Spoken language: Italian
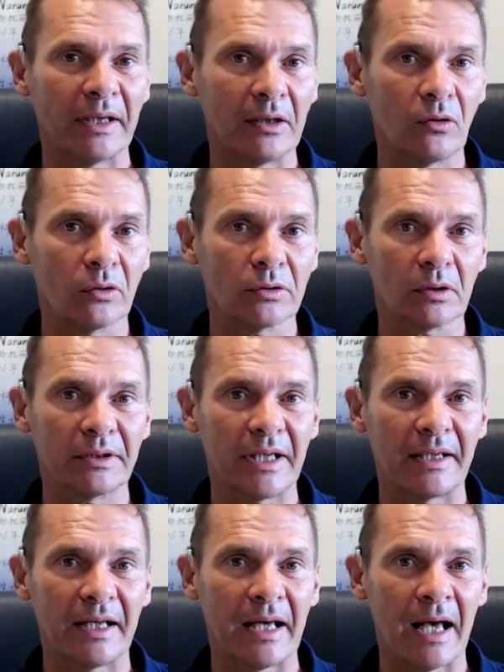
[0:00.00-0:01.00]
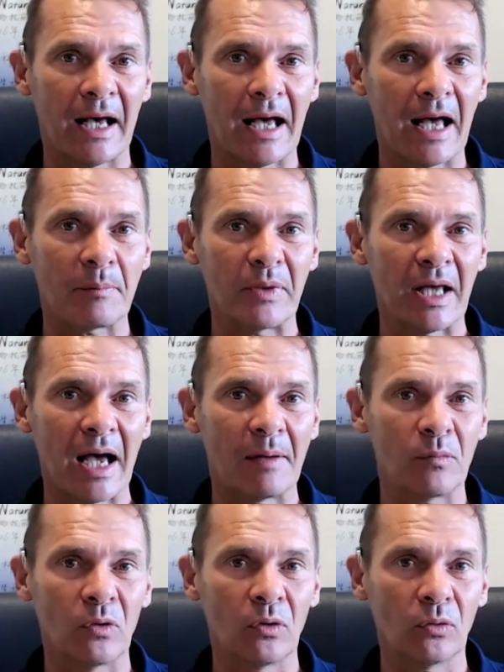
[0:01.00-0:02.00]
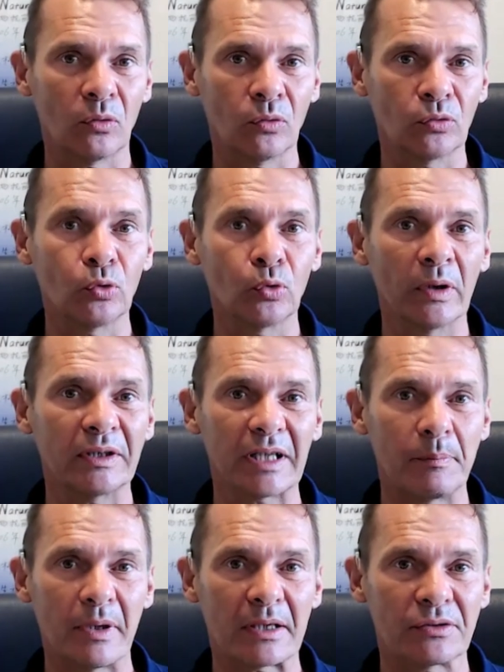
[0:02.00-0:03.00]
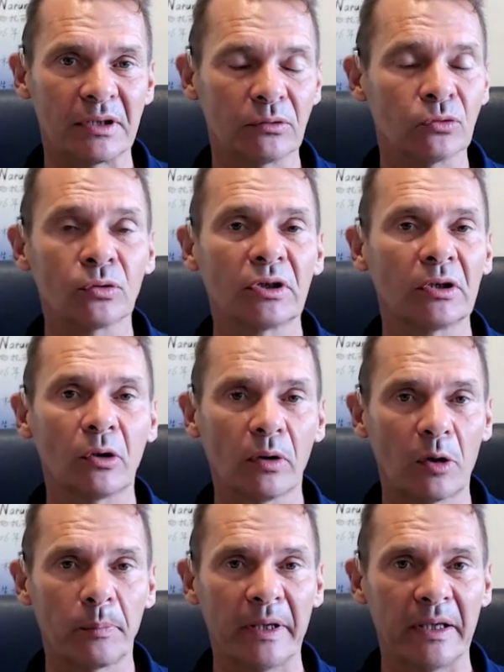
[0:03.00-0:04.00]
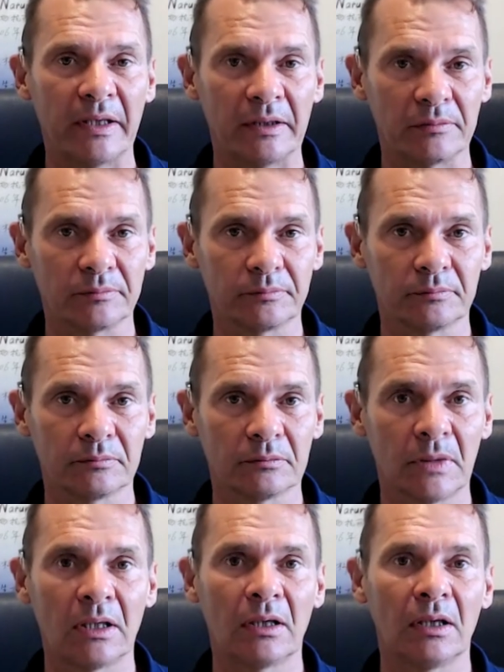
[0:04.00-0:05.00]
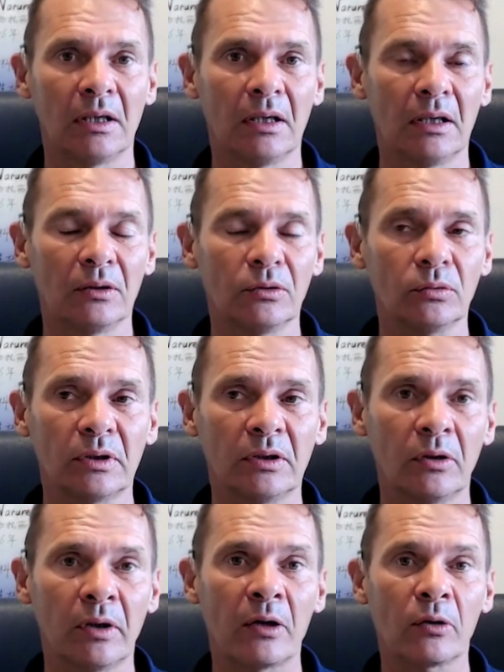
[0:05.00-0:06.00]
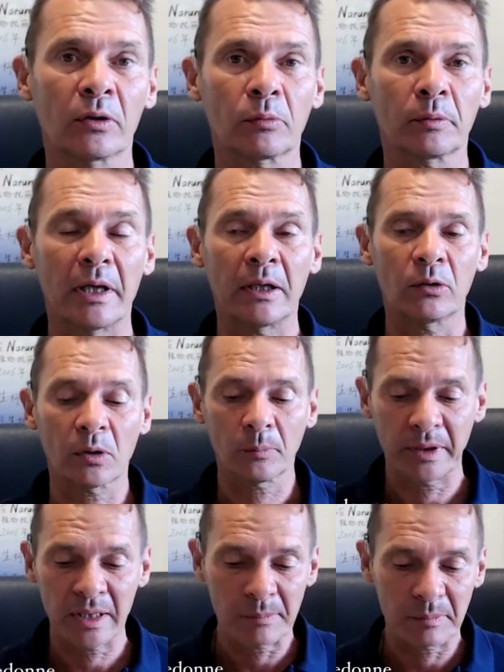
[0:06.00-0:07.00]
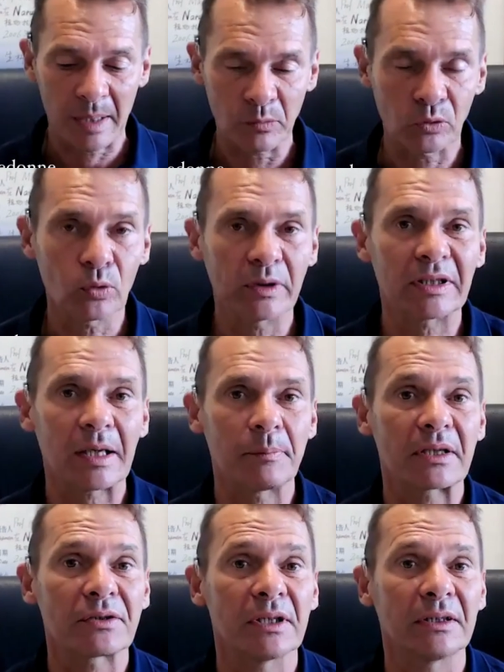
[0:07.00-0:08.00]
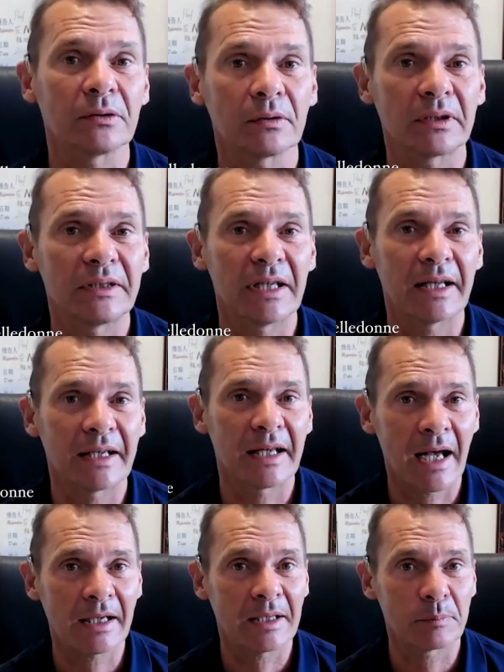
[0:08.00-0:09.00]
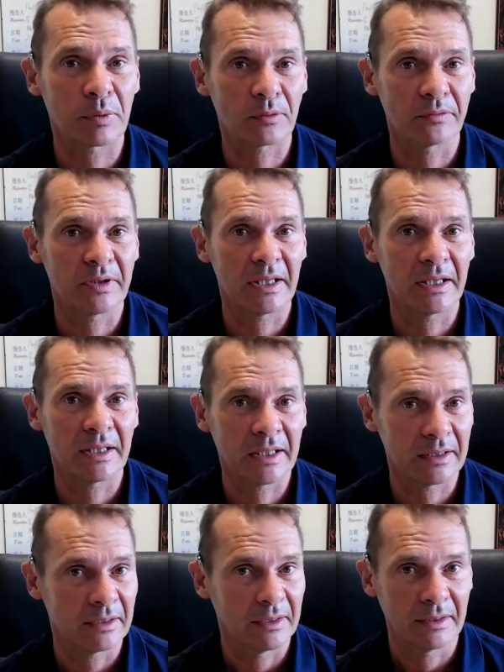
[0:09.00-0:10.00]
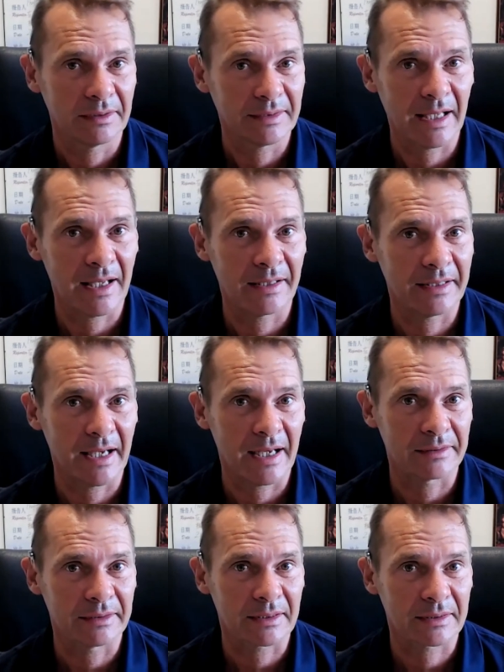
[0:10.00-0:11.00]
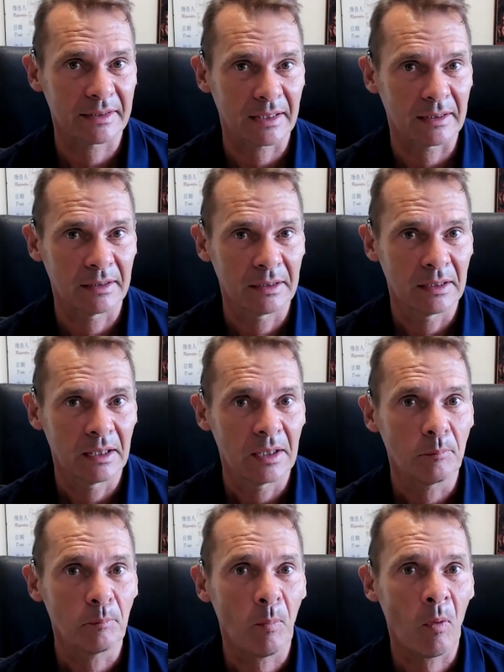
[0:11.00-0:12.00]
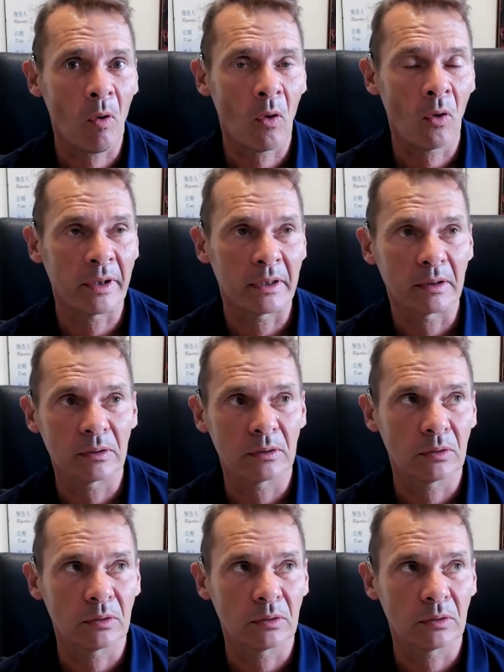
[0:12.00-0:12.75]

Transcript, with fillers: nel nostro DNA, abbiamo un 2-3%, tutti noi europei, tutti noi euro, europei abbiamo un 2-3% di DNA che proviene da Neanderthal. Poi